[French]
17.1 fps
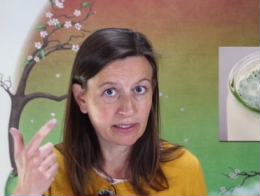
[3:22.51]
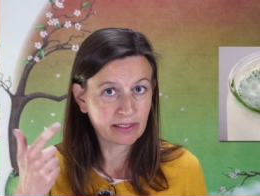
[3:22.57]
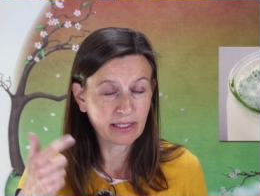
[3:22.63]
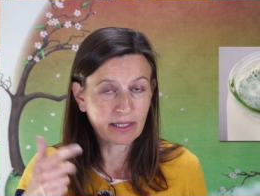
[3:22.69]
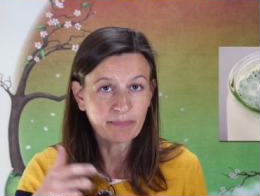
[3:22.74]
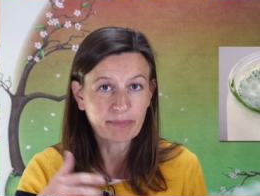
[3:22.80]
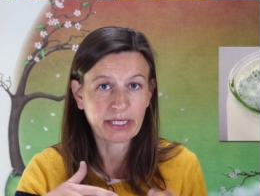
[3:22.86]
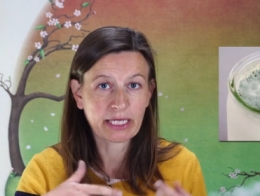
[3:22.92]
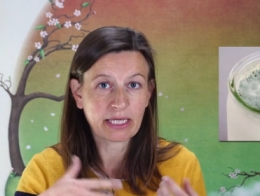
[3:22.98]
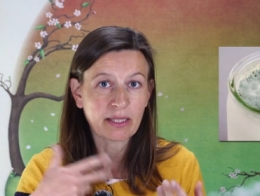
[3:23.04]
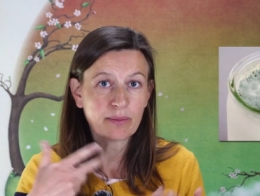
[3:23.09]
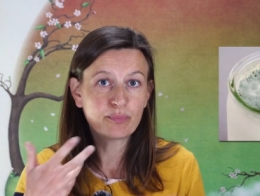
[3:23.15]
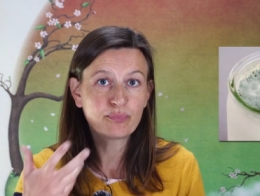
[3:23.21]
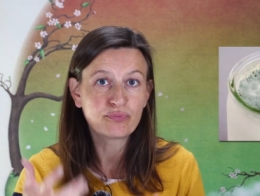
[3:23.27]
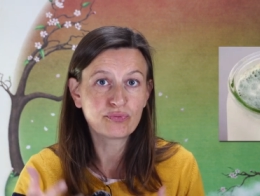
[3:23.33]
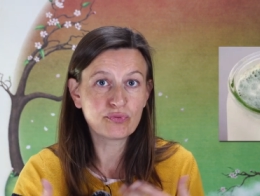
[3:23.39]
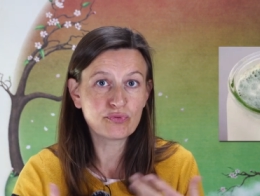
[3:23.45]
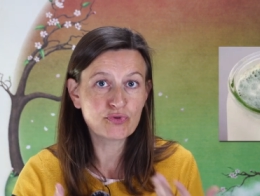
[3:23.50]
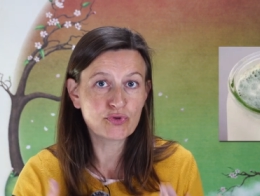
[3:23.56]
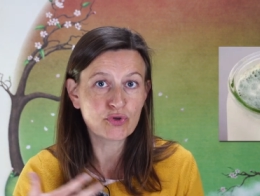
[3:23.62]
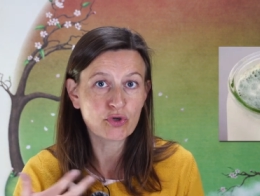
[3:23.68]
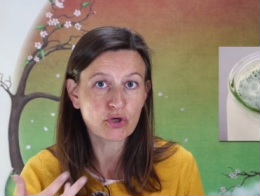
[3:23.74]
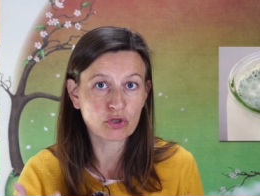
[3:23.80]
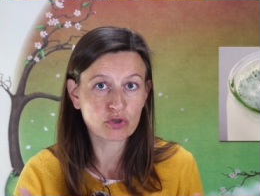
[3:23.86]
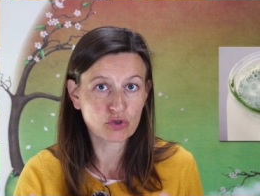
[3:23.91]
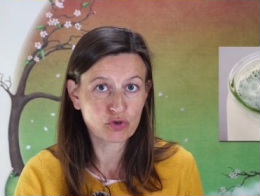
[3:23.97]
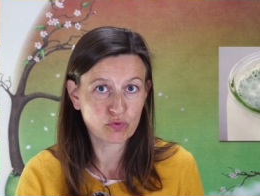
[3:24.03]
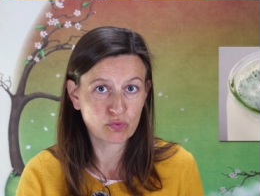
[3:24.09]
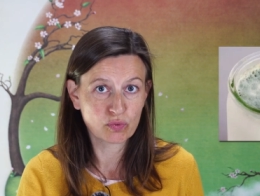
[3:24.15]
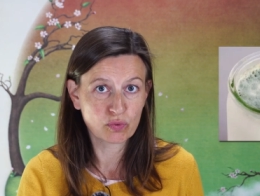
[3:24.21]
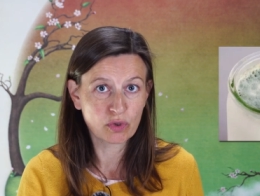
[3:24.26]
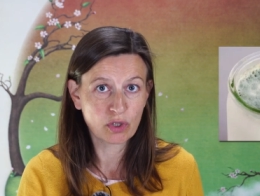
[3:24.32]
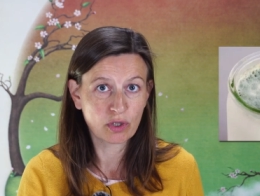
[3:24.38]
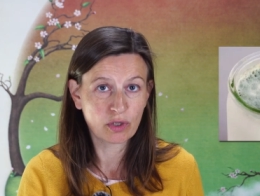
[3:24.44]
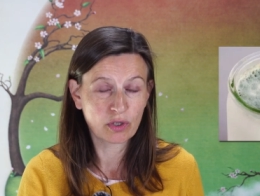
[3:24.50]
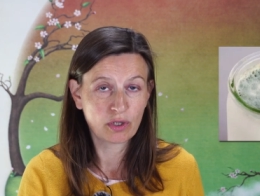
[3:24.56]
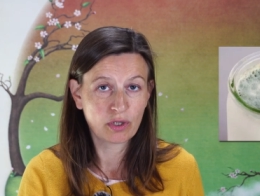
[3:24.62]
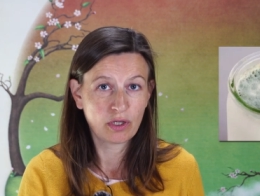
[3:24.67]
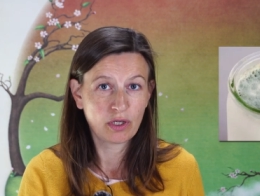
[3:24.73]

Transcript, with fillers: qu'après plusieurs jours,